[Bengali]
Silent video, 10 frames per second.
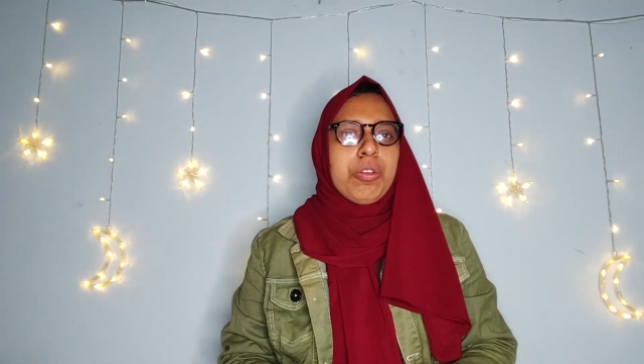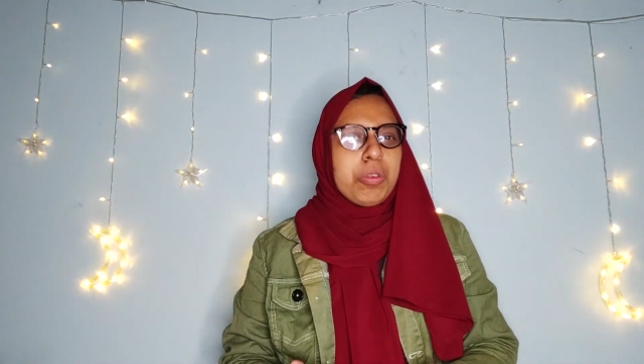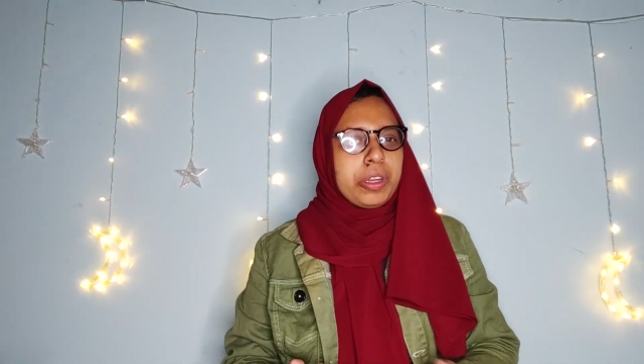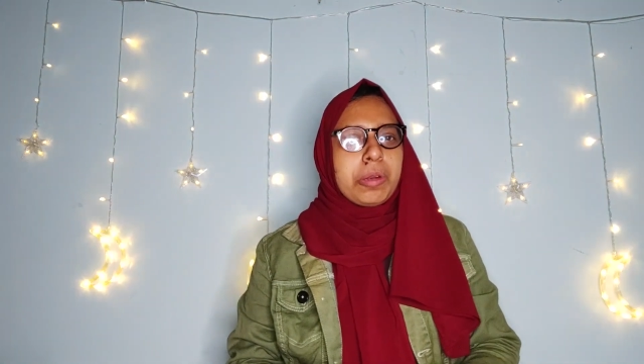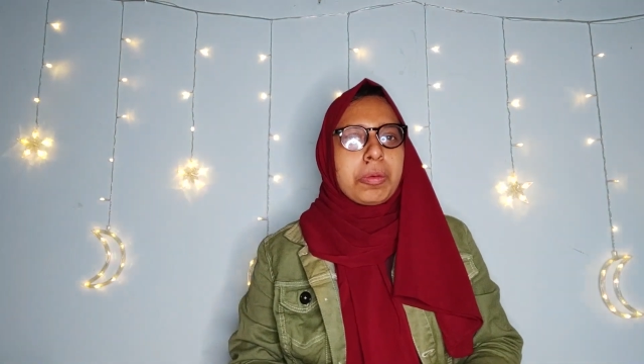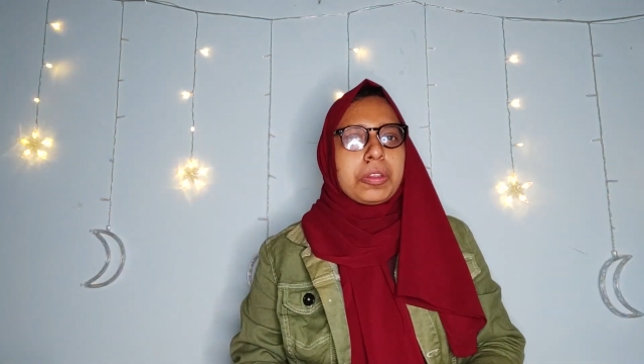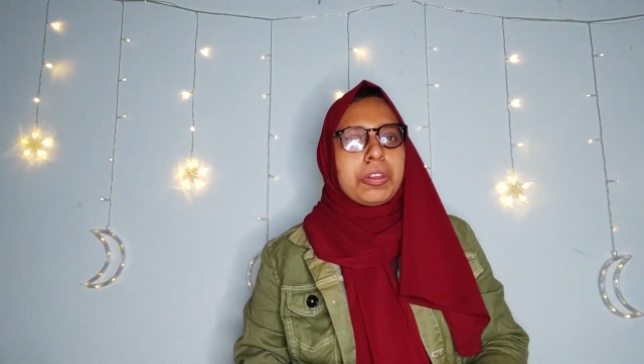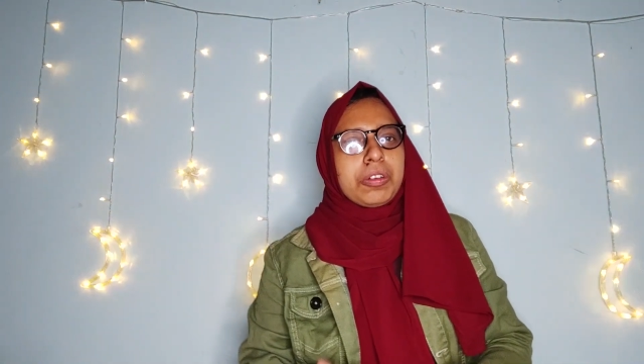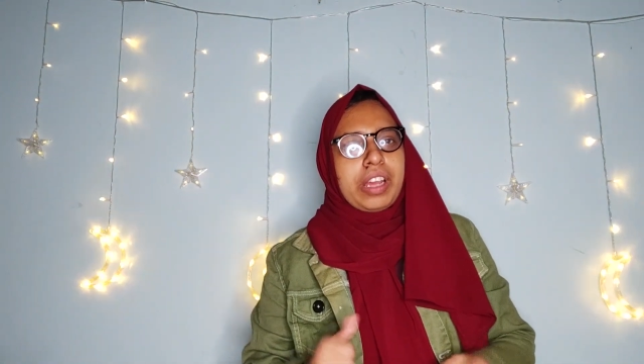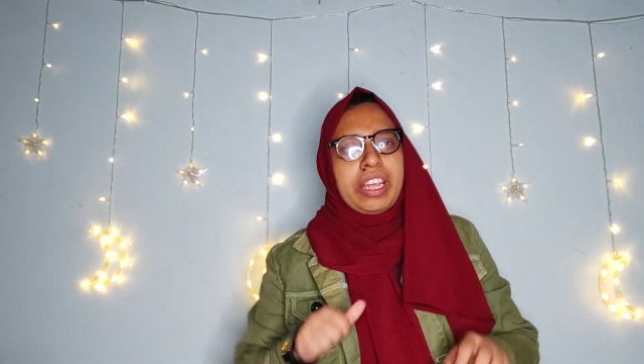হুডির
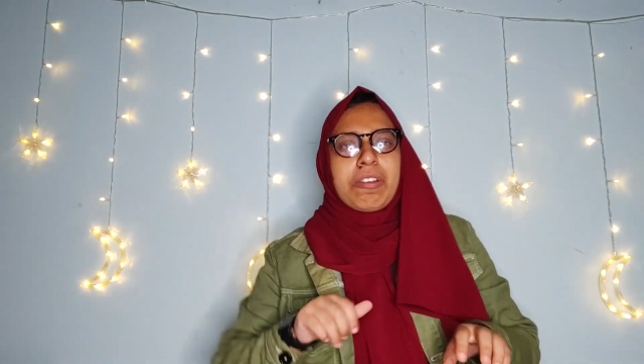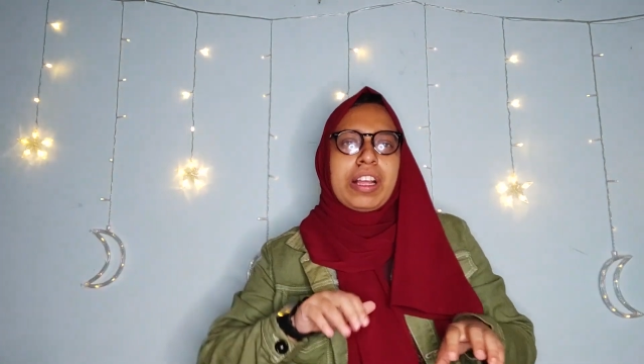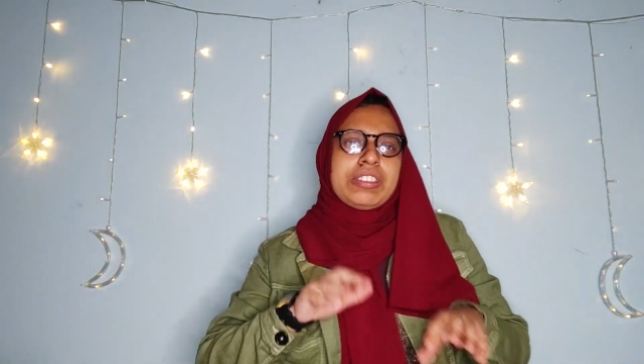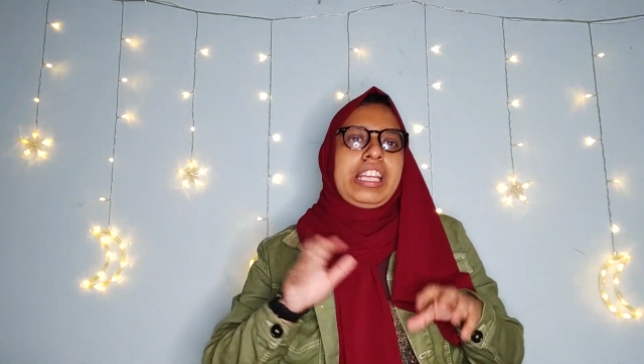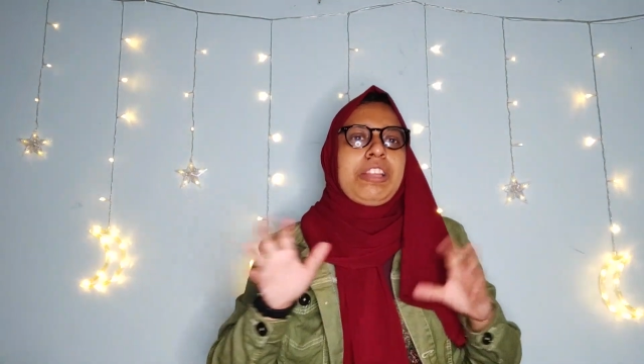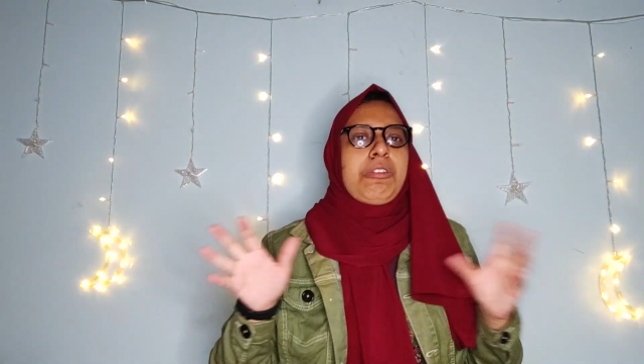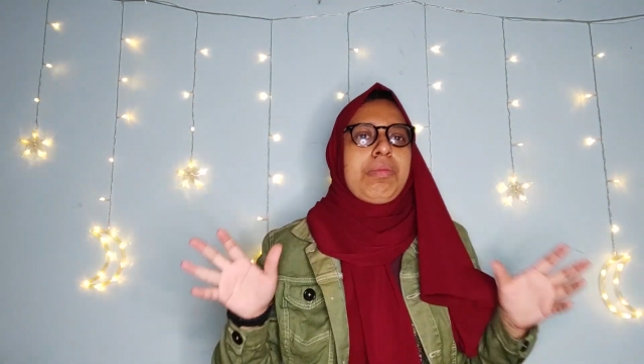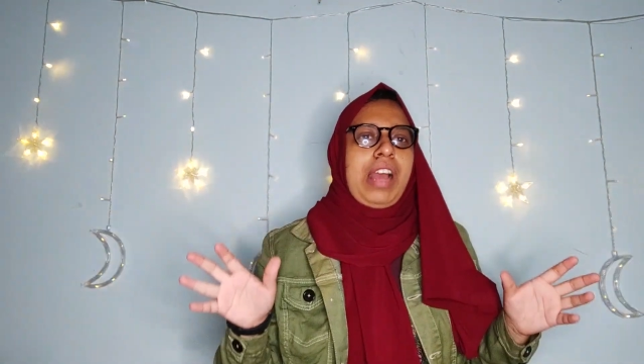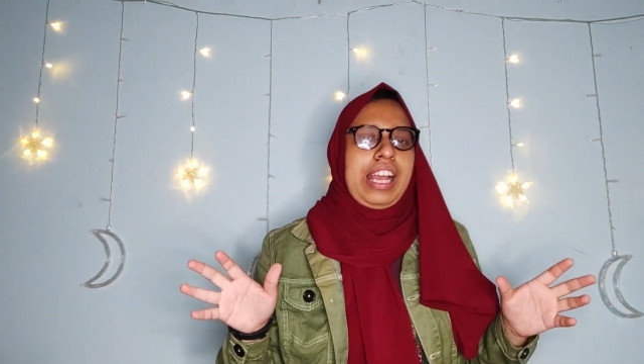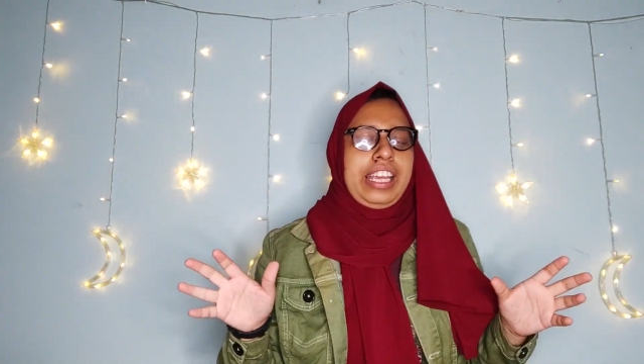মধ্যেও এইগুলো হচ্ছে একদম
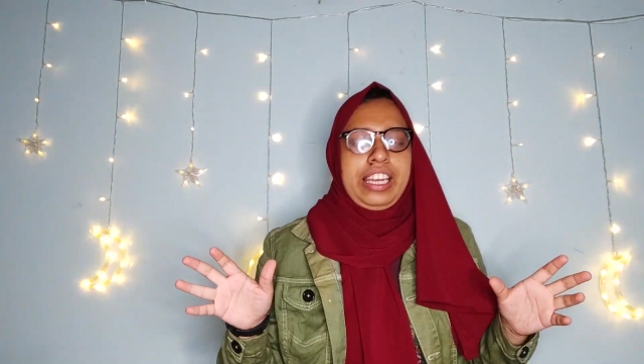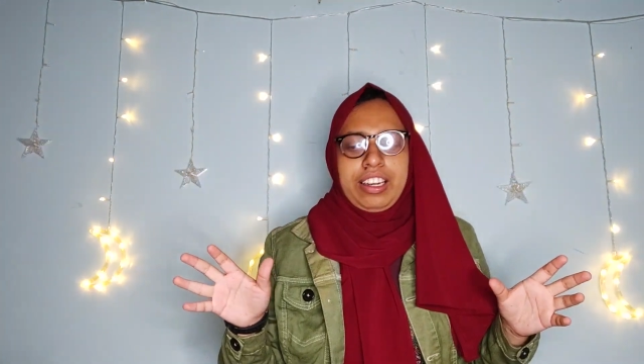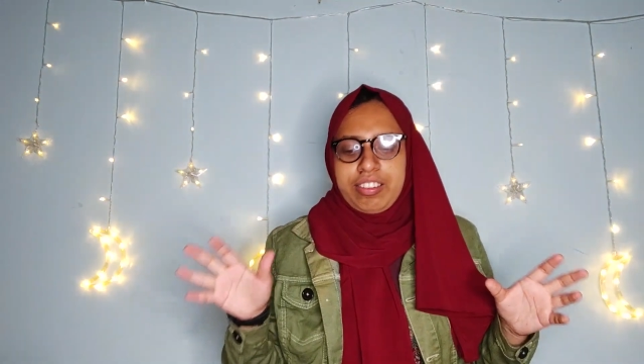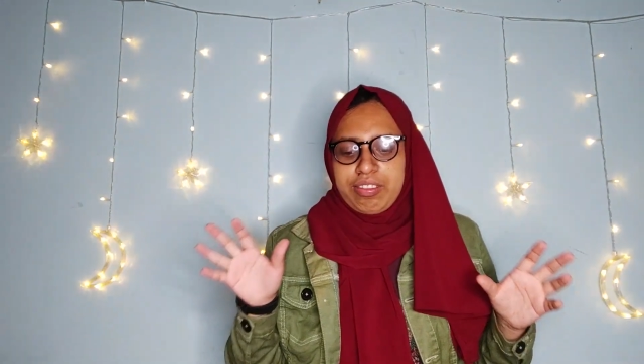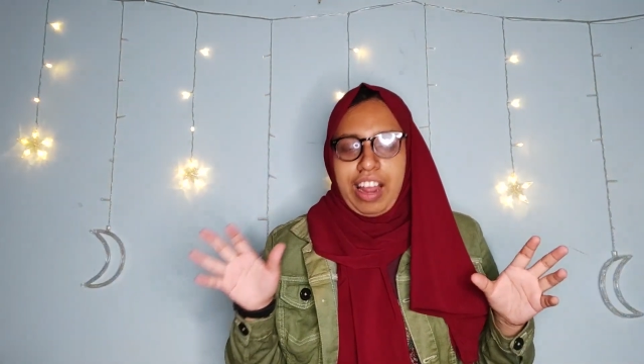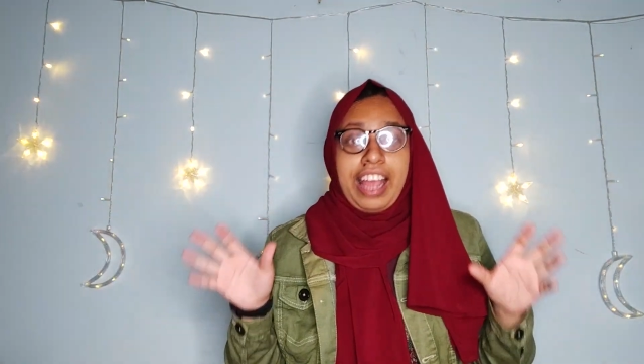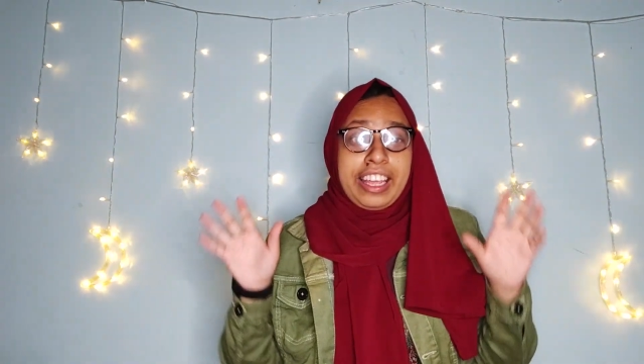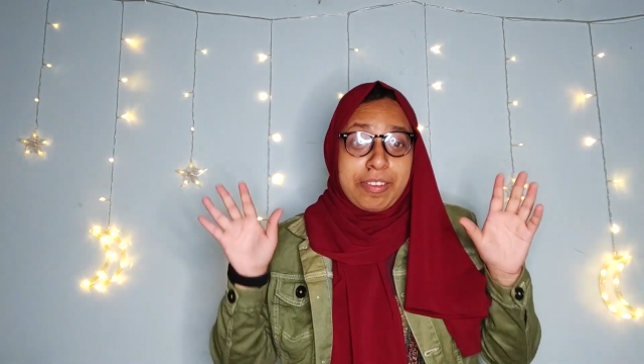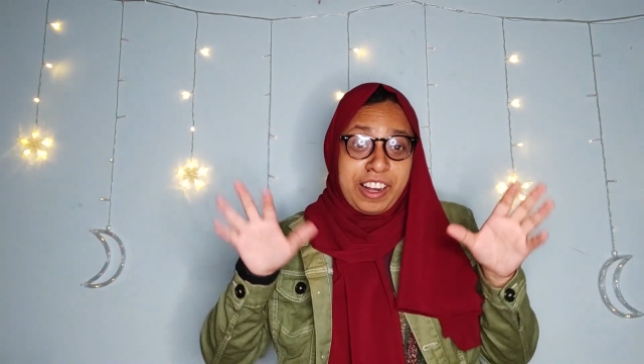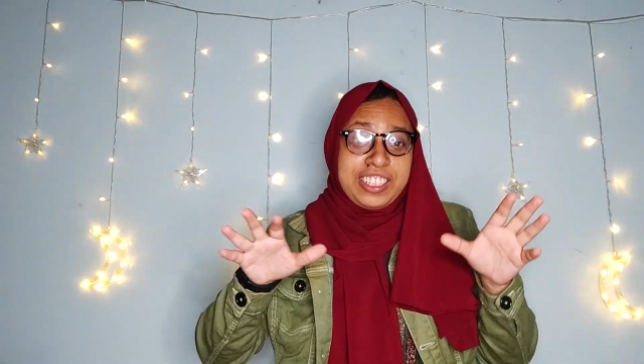আগের
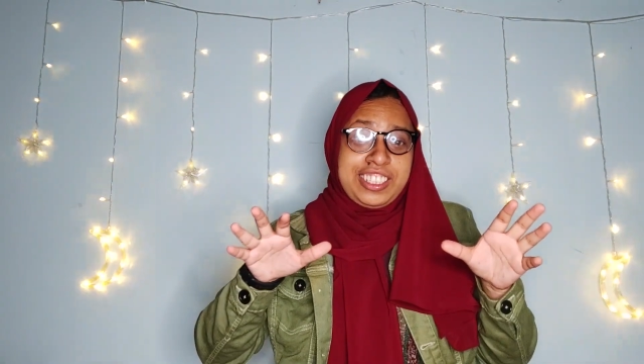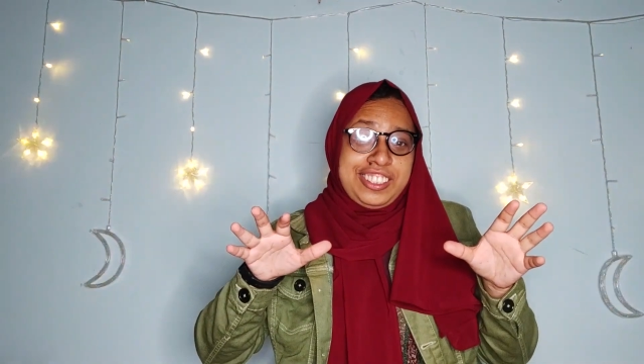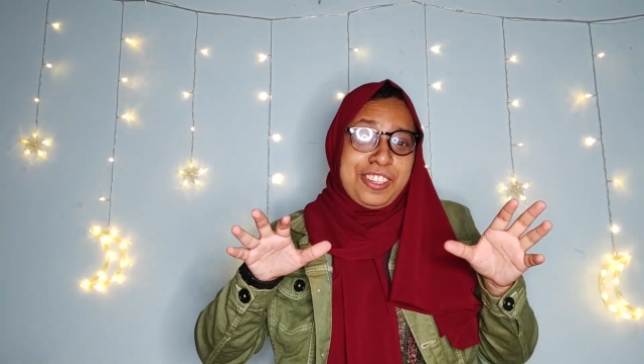আগের ভার্সন